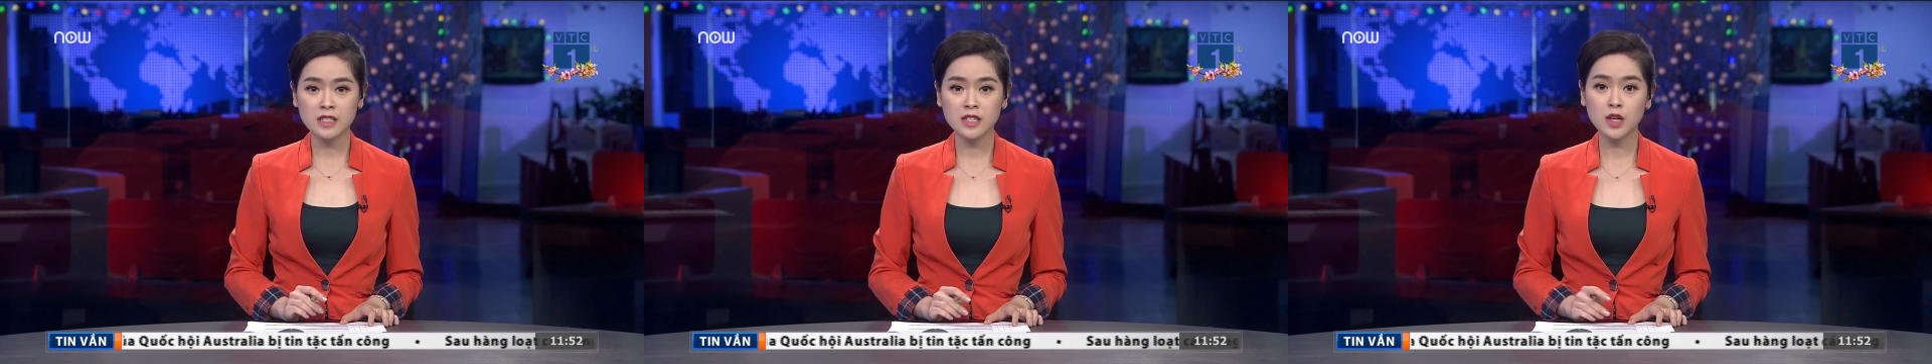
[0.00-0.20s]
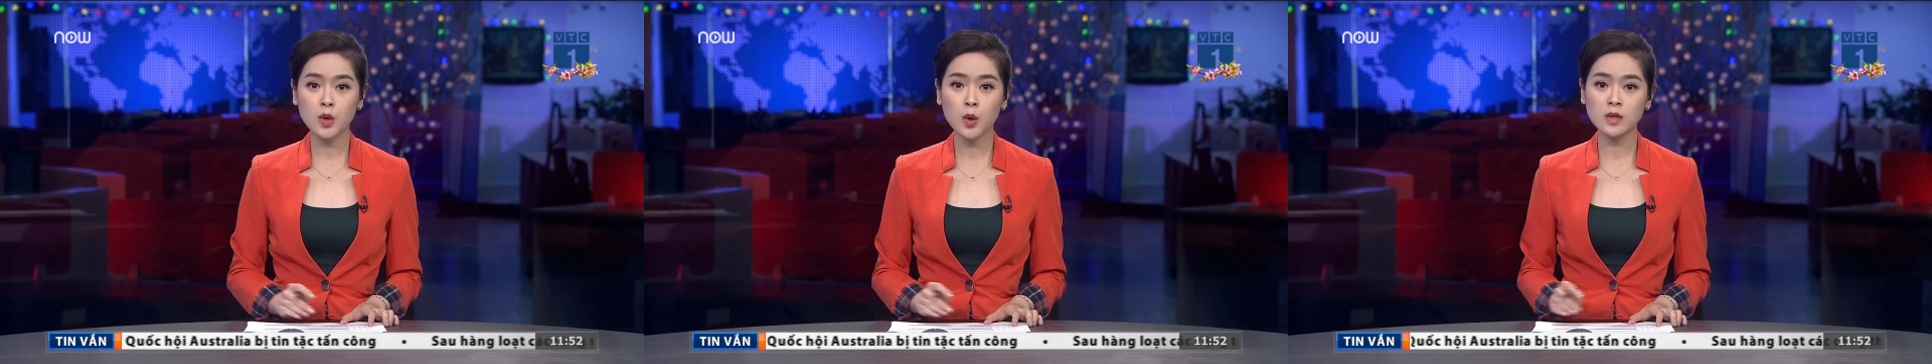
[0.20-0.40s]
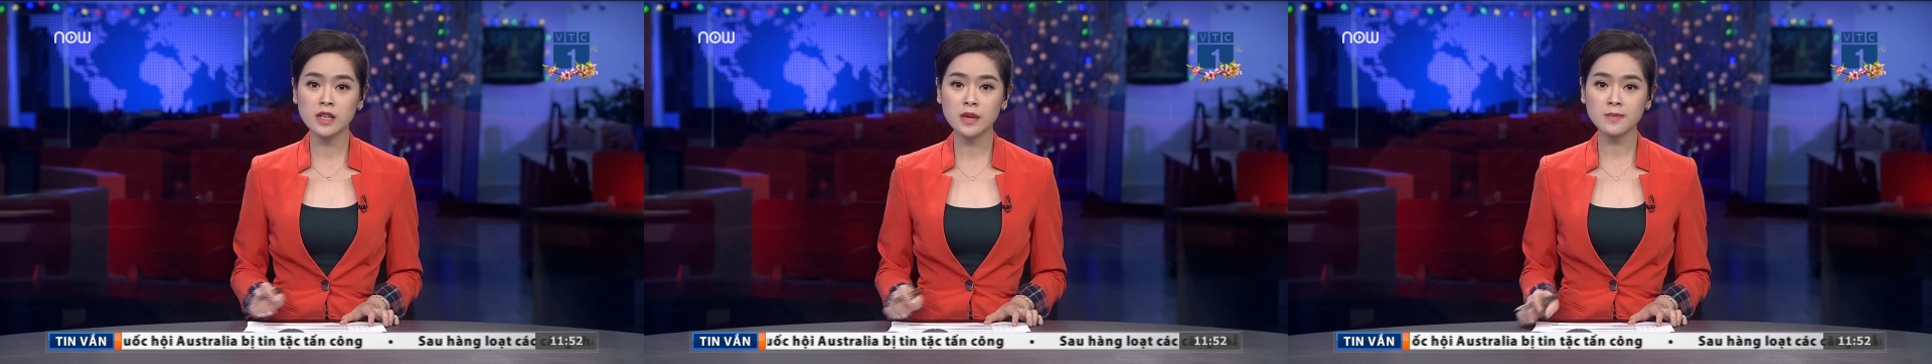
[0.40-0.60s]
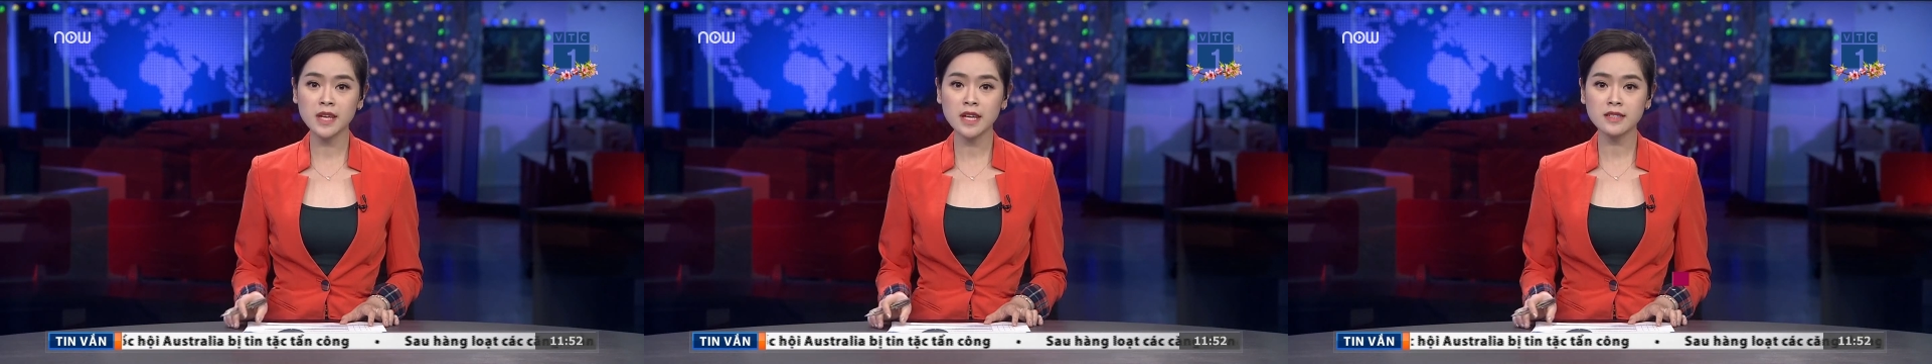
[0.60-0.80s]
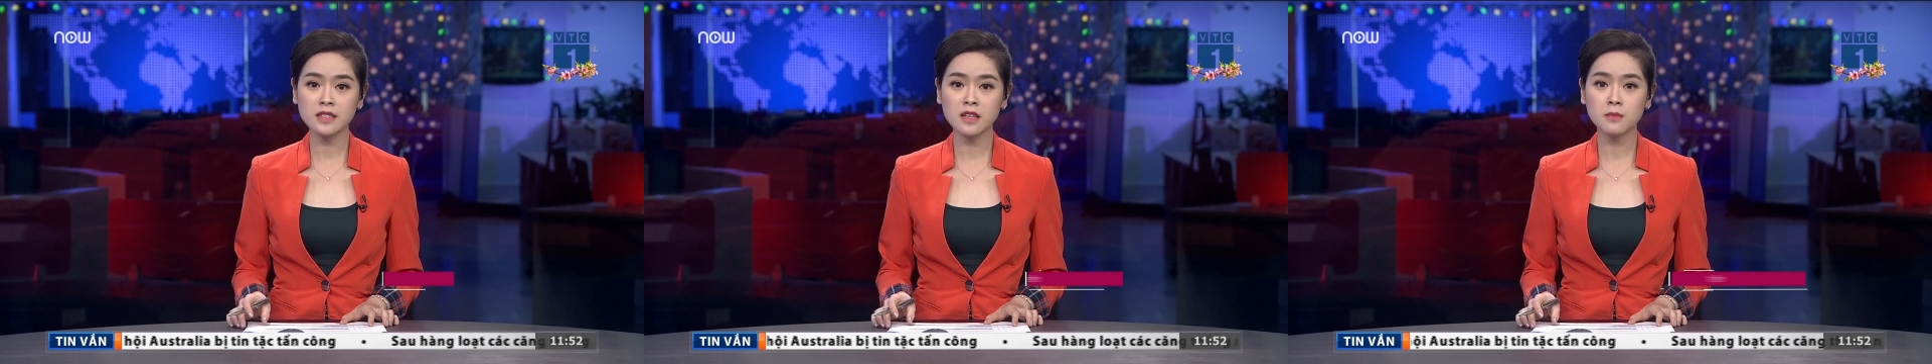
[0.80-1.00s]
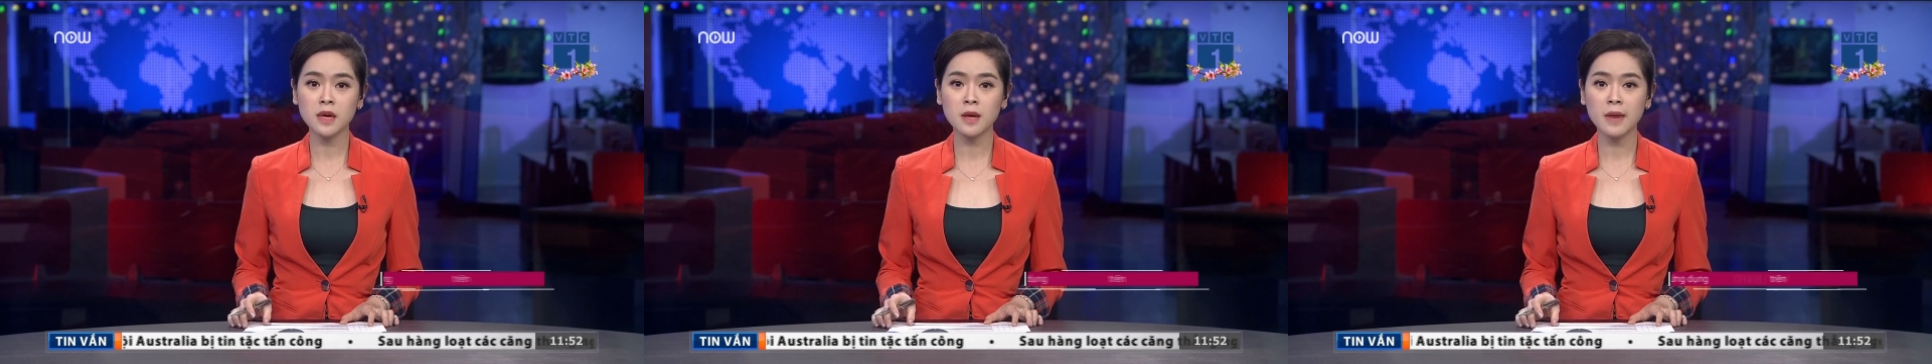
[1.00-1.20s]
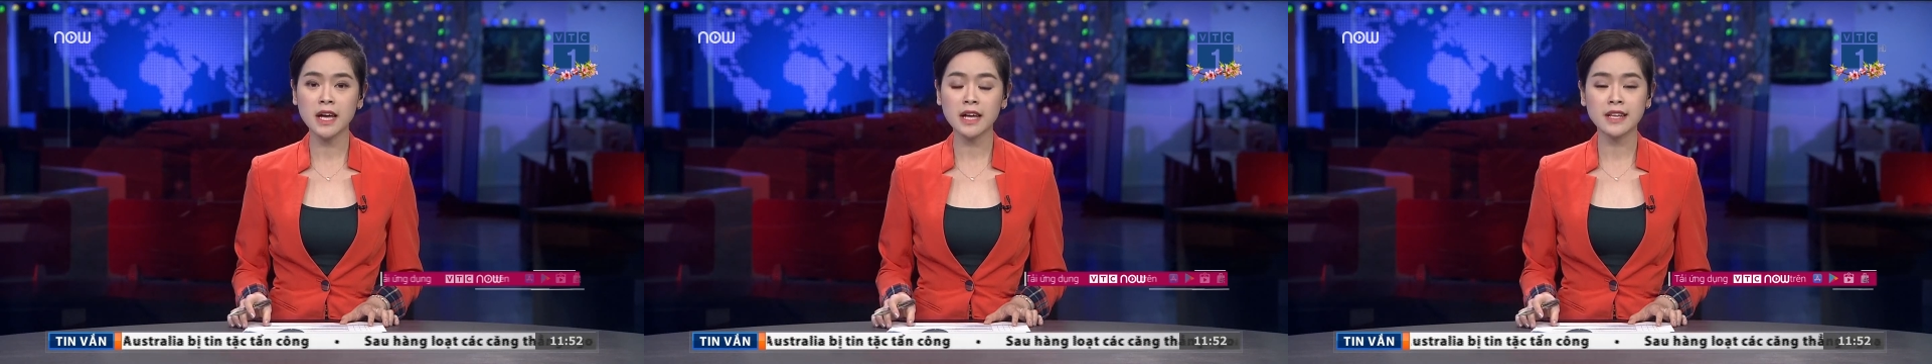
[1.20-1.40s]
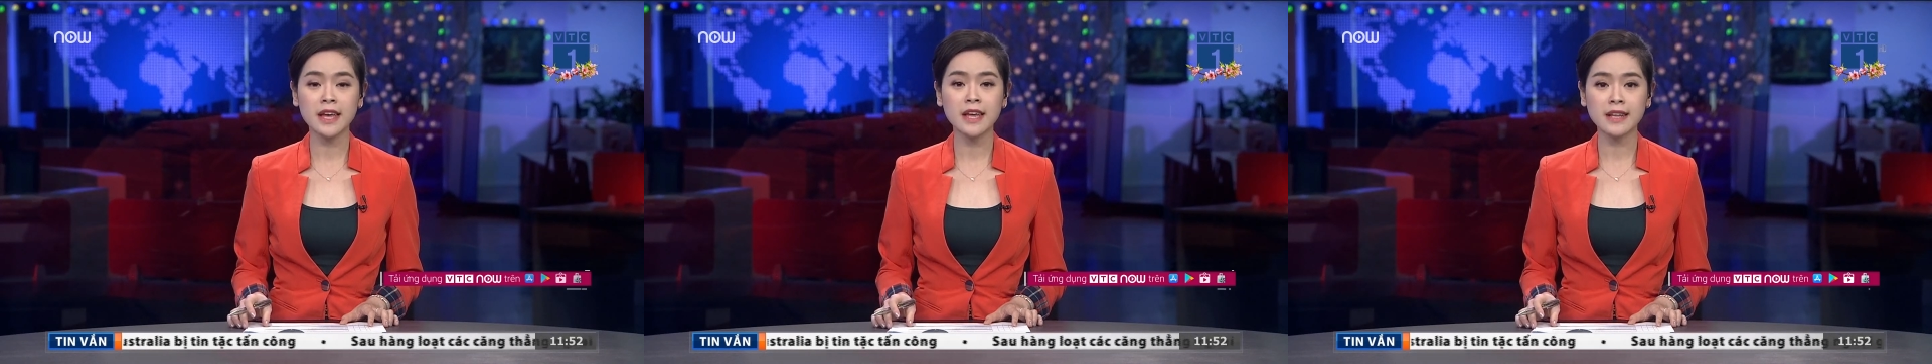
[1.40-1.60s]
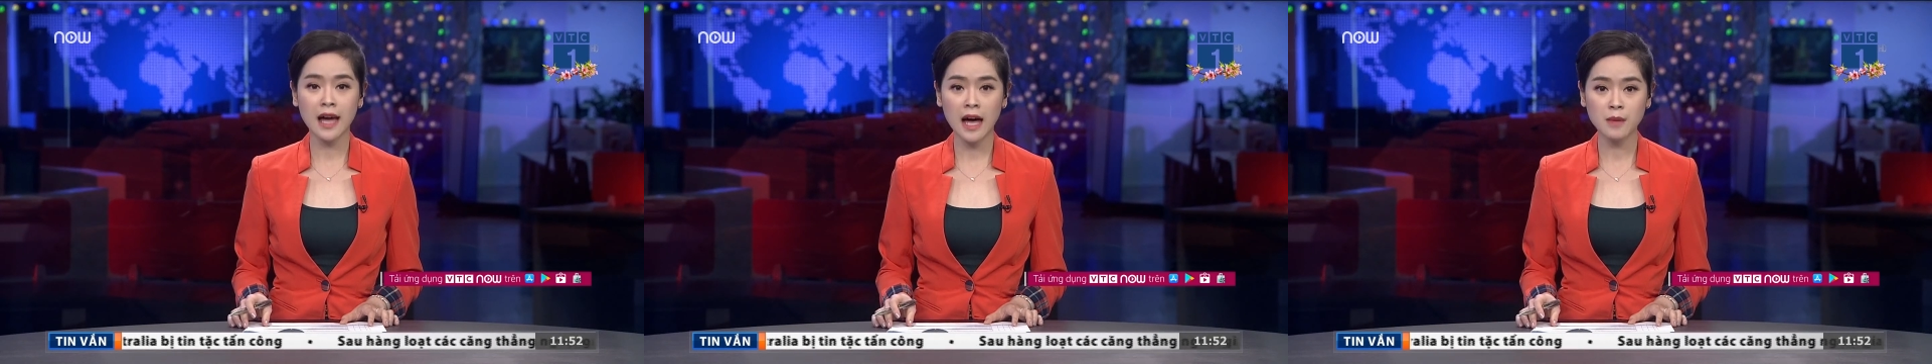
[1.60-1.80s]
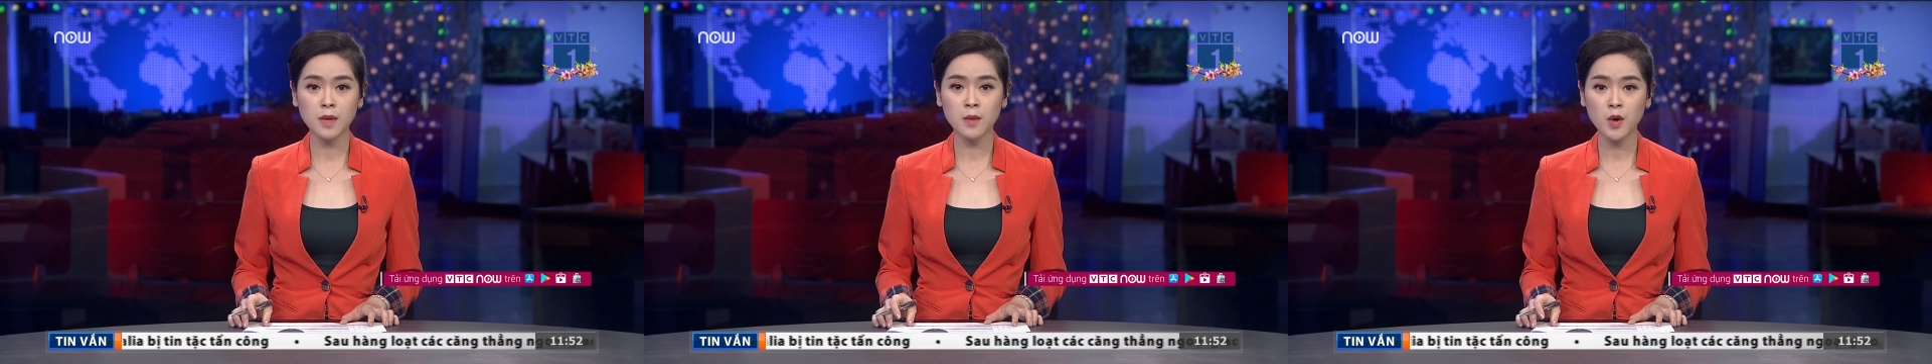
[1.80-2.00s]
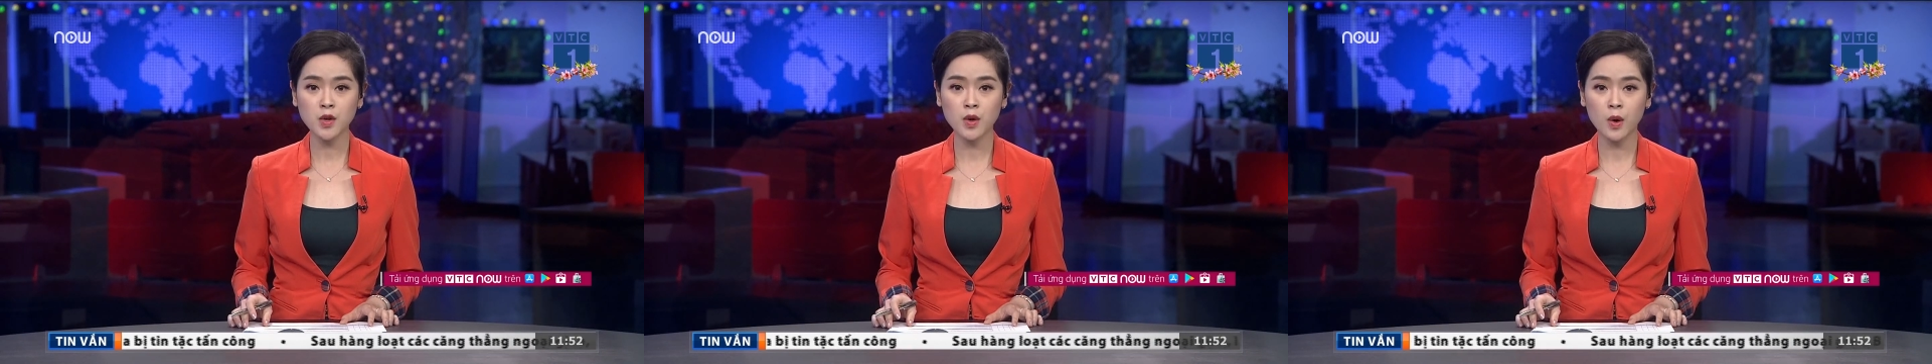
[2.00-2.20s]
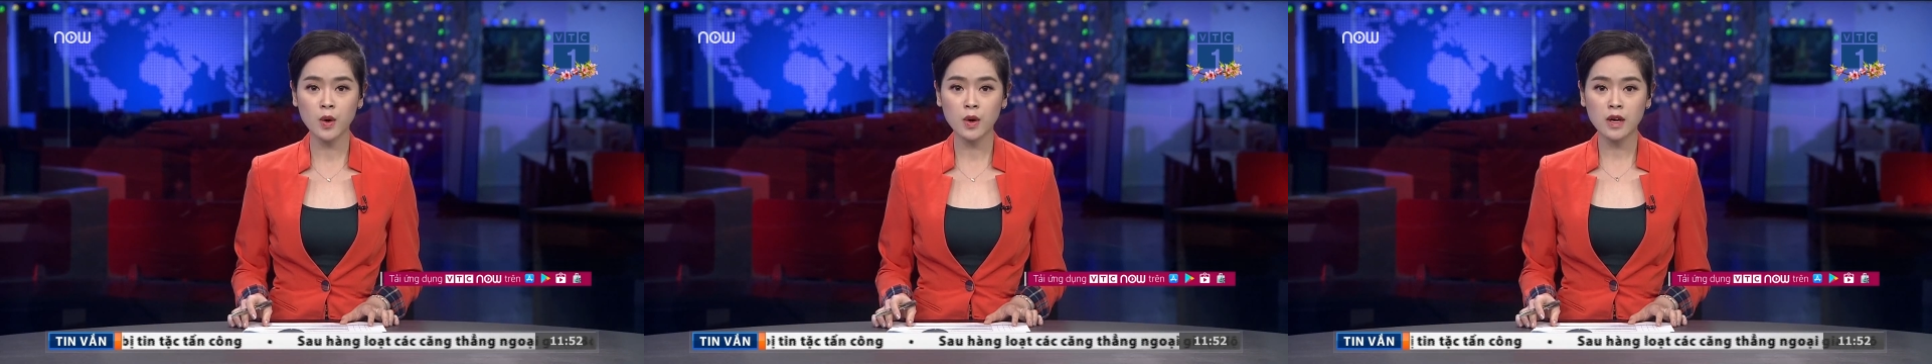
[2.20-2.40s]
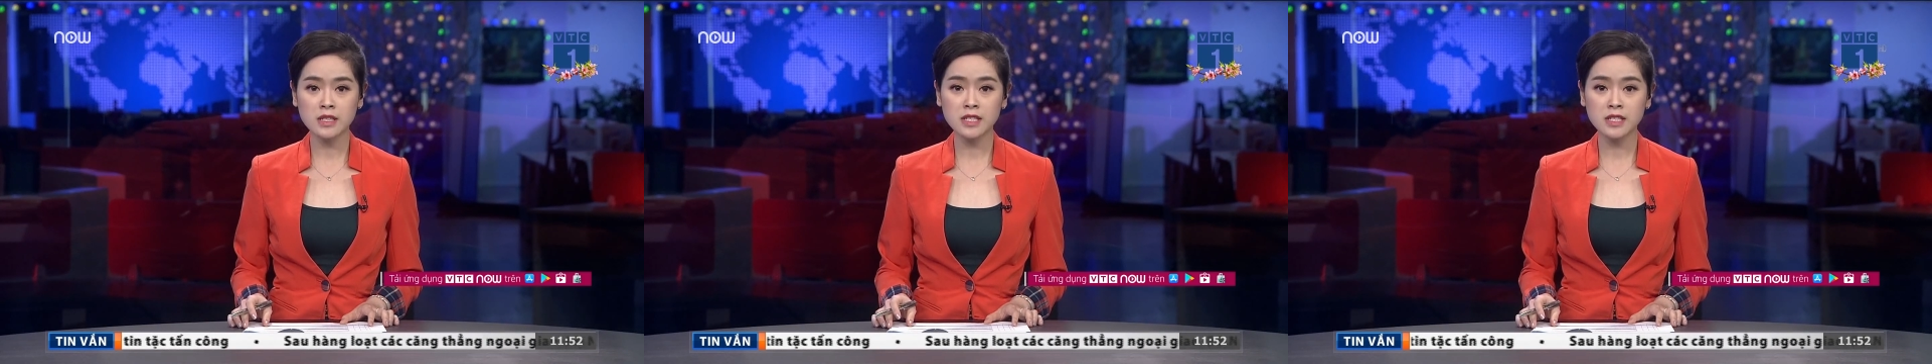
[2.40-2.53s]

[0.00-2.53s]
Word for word: nhiệt độ thấp nhất từ 17 đến 21 độ,